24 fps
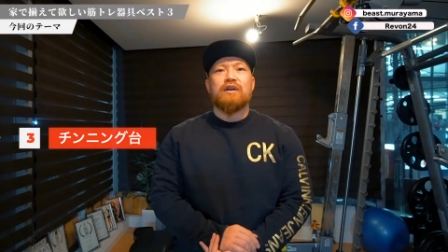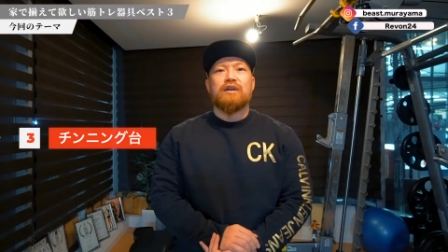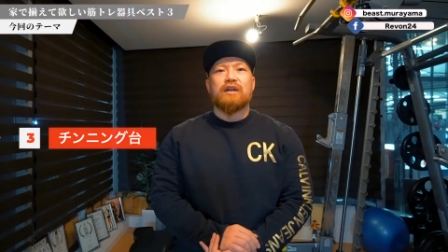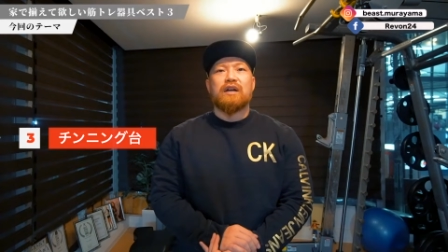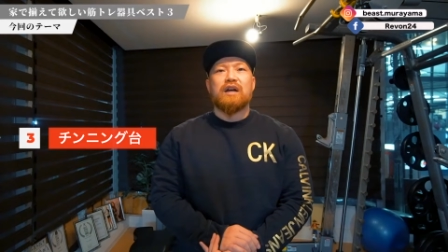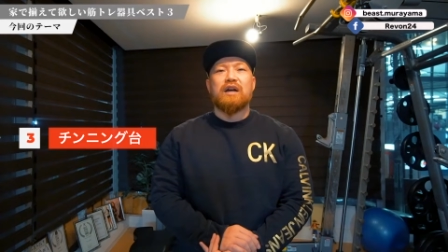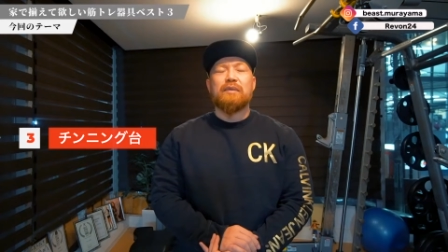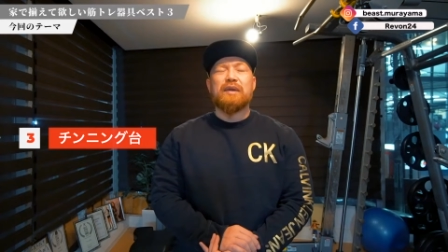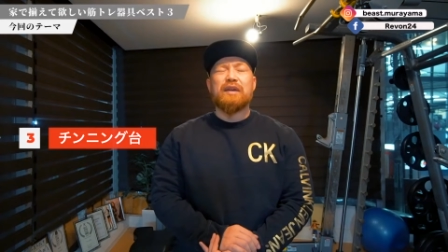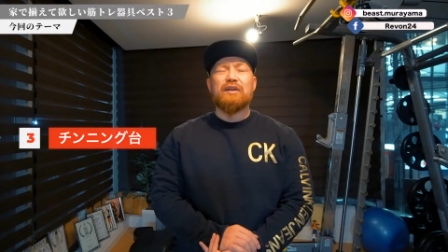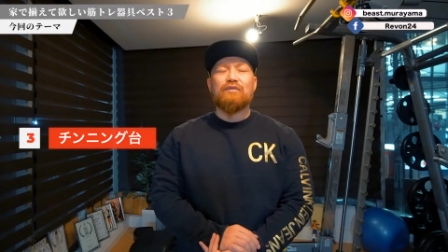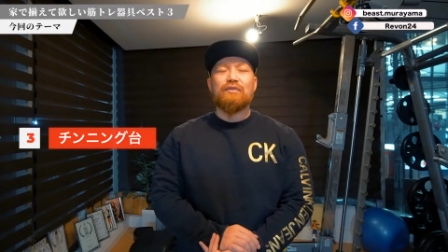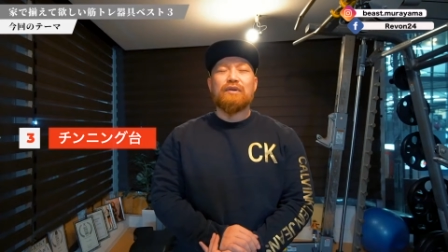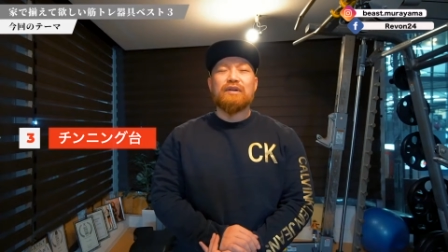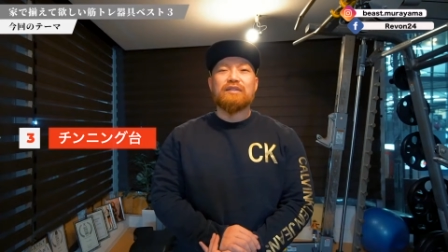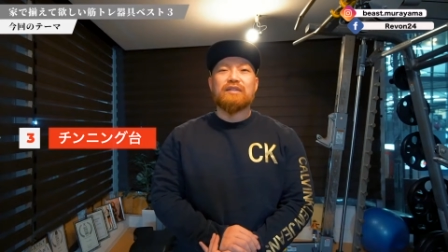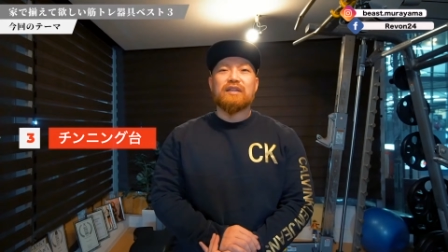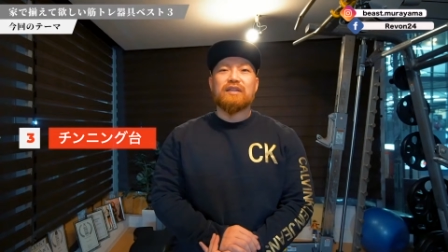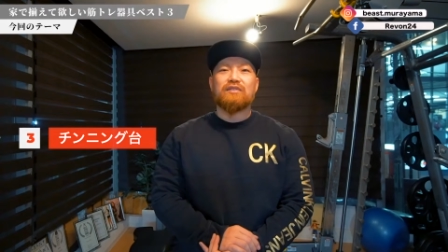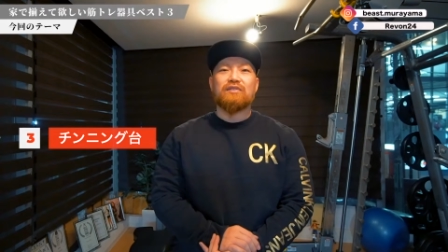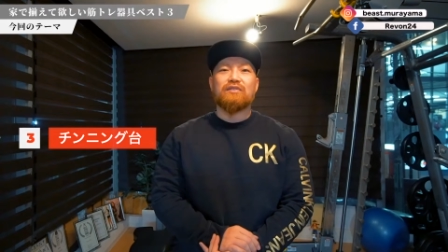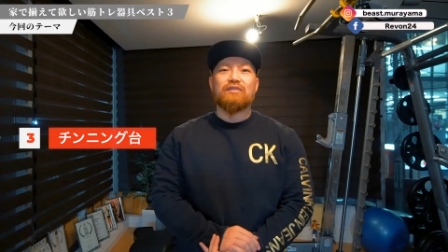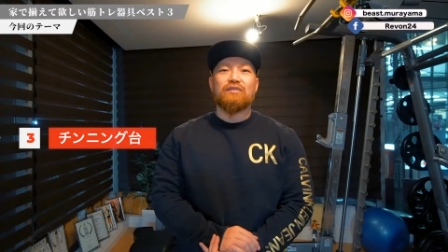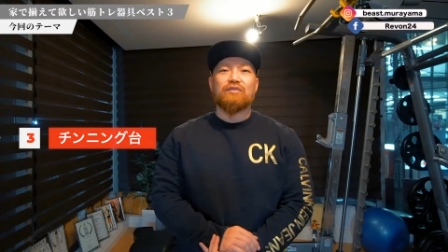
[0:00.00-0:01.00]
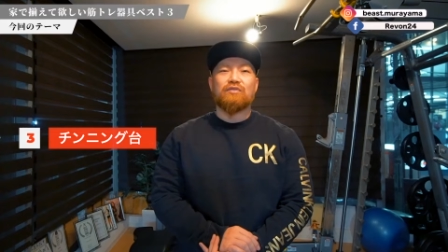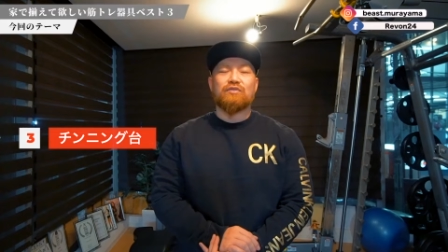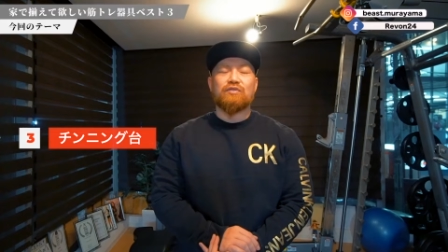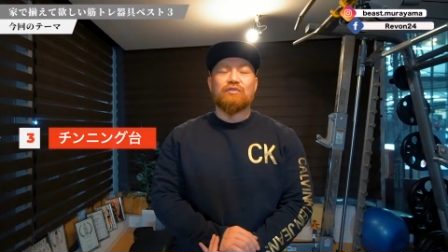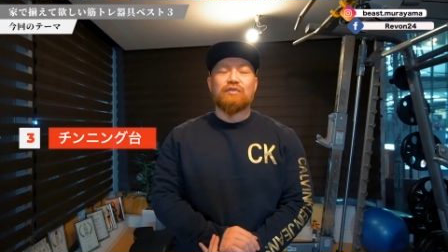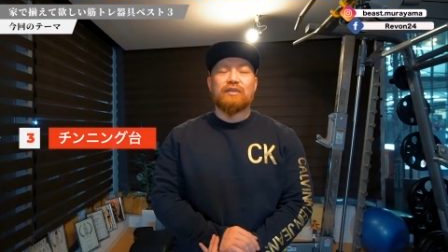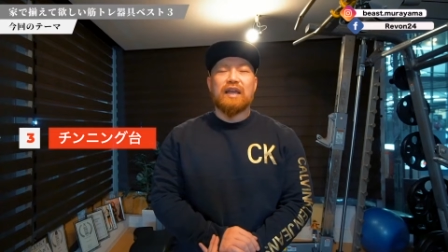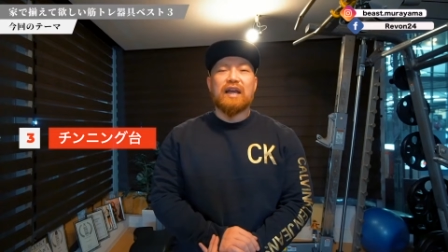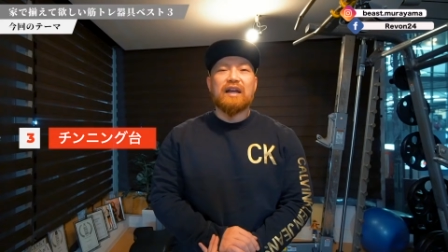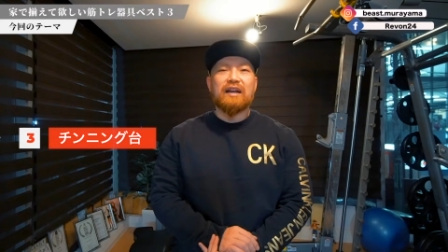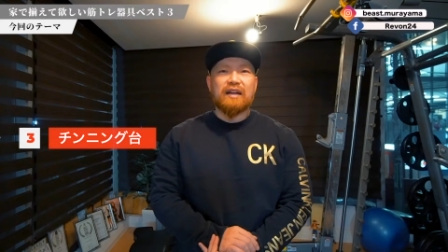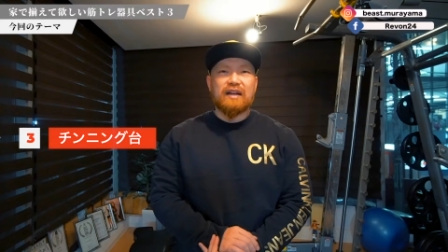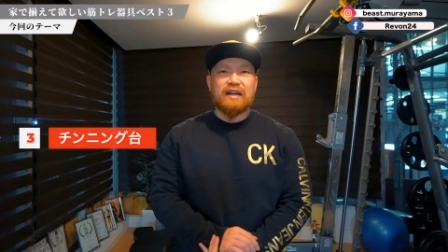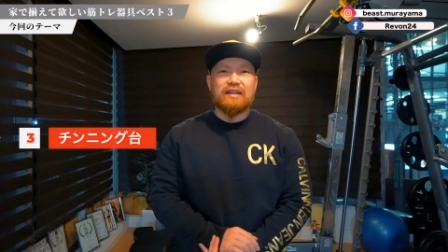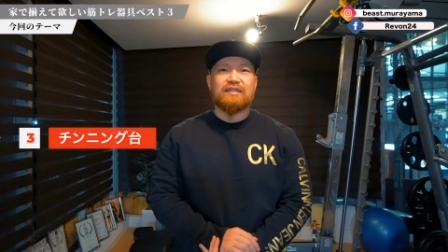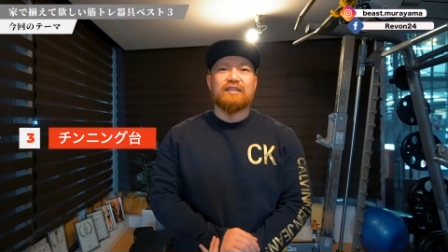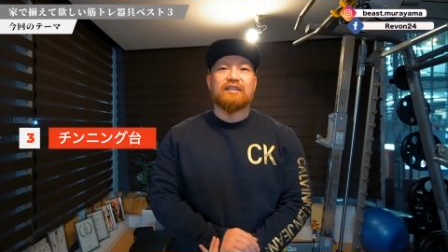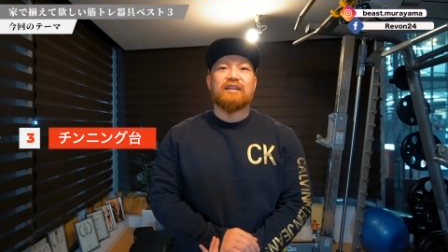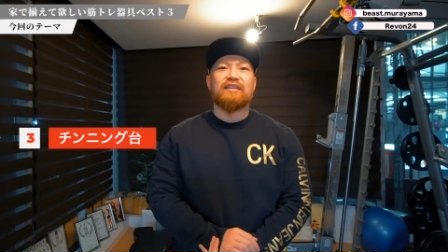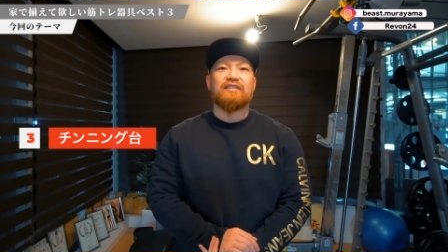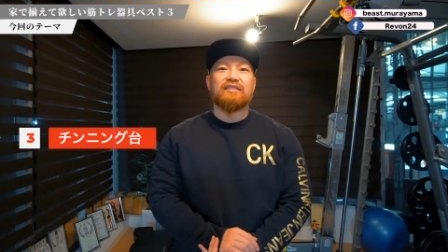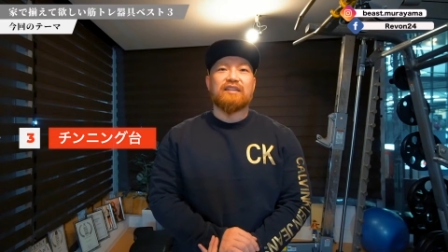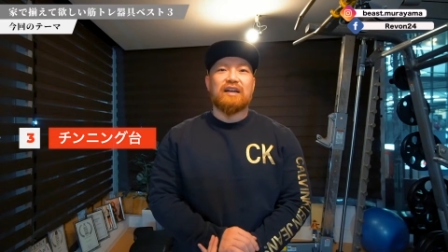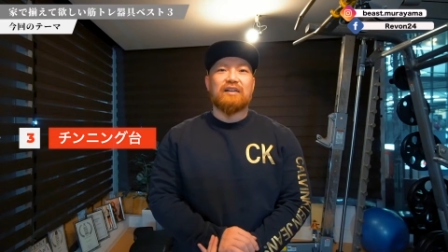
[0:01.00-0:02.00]
壁壊したりするとちょっと厄介じゃ
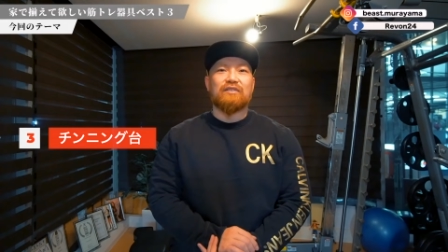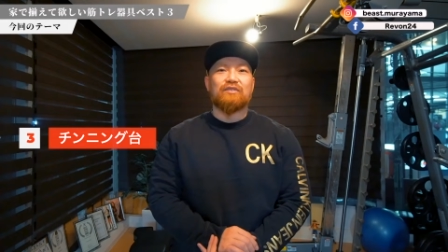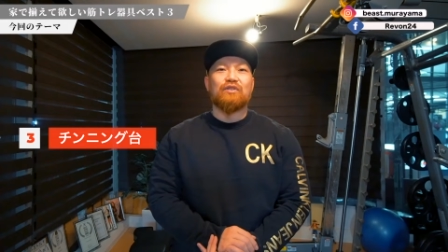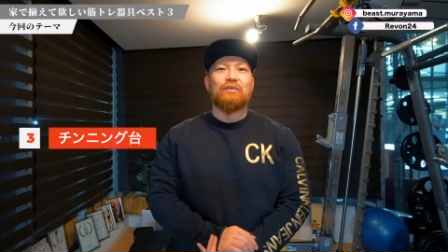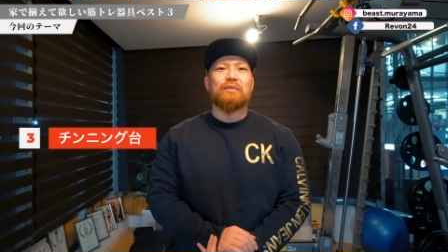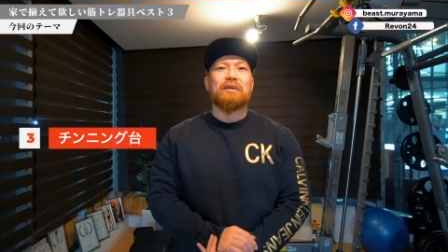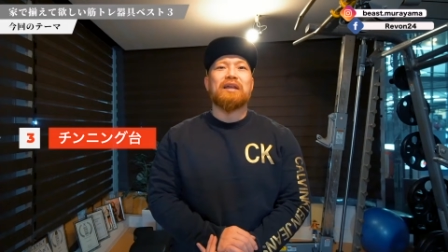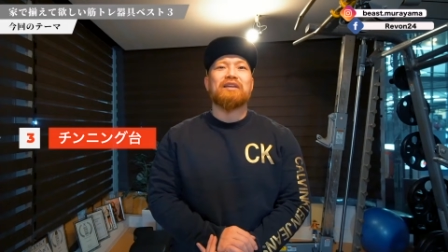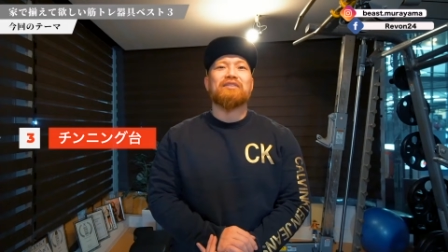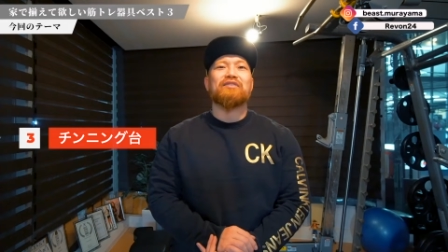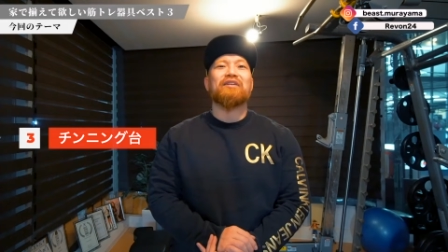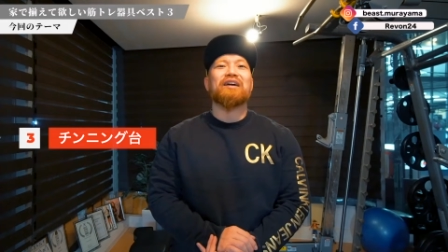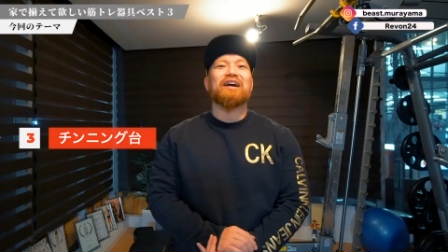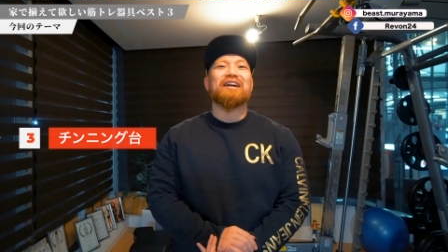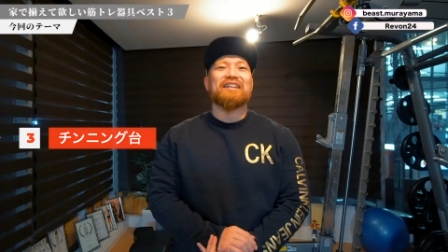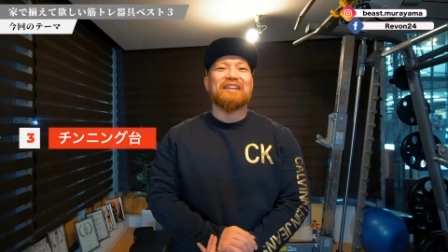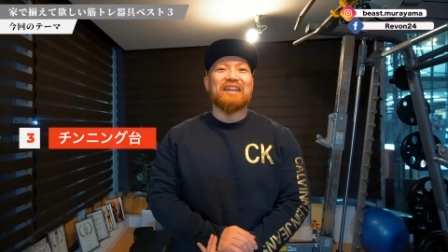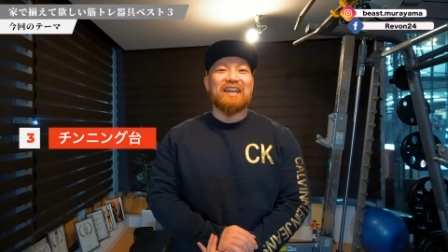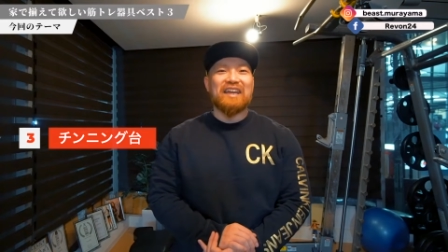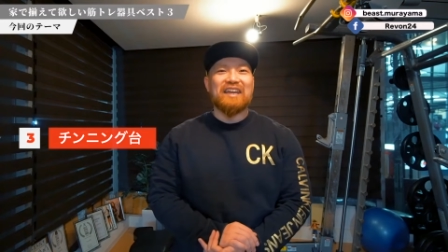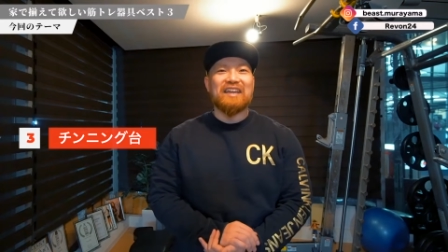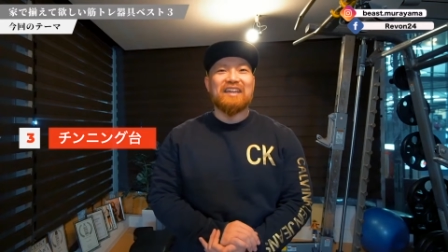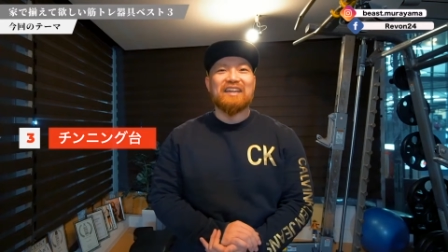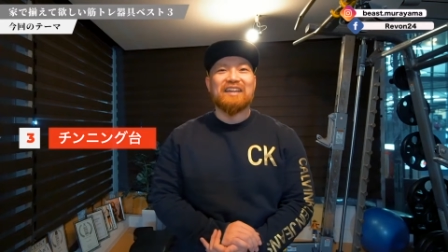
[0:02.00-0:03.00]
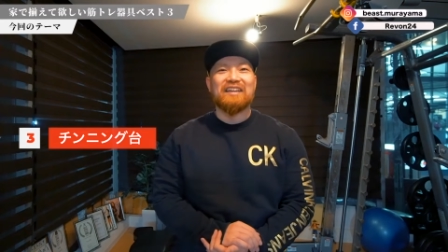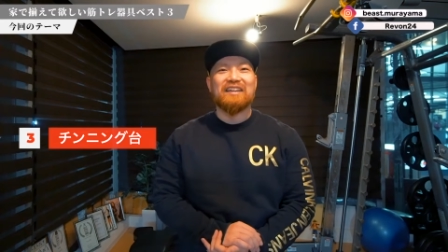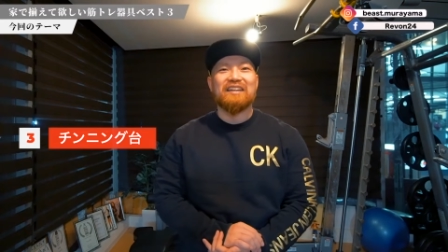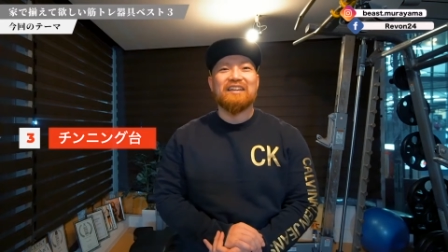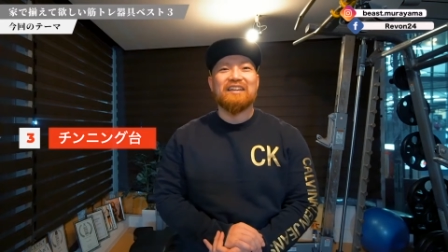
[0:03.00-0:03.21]
ないですか扉とかね